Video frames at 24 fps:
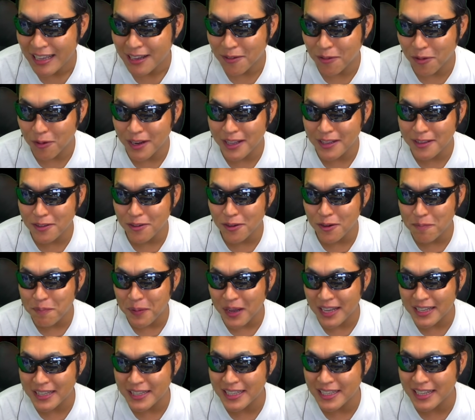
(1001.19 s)
これにより
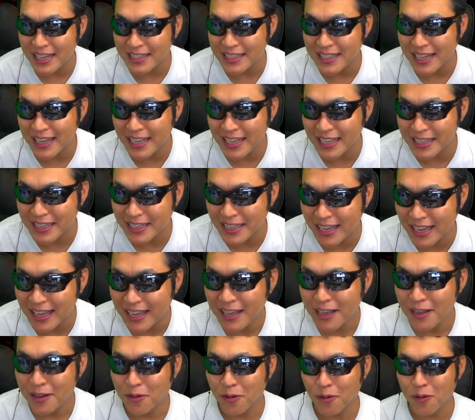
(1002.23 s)
パーティーが耐えて
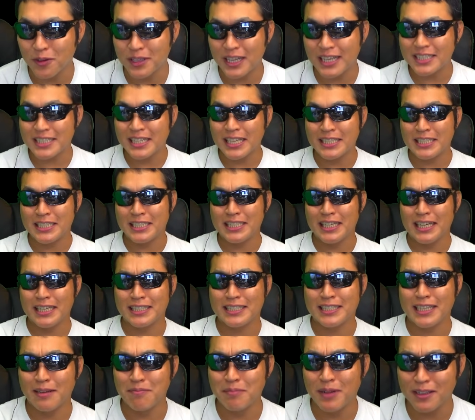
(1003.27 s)
ここでセシア
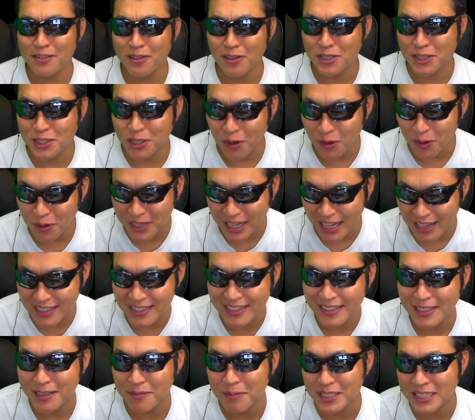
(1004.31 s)
様の召喚
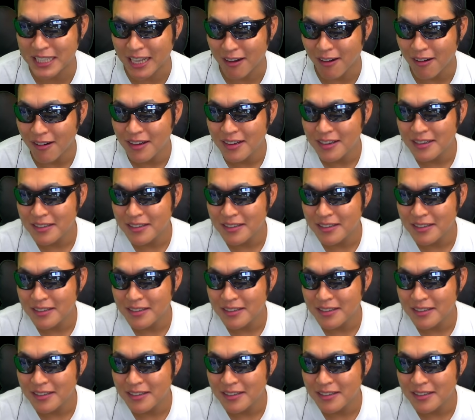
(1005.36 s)
来ましたよ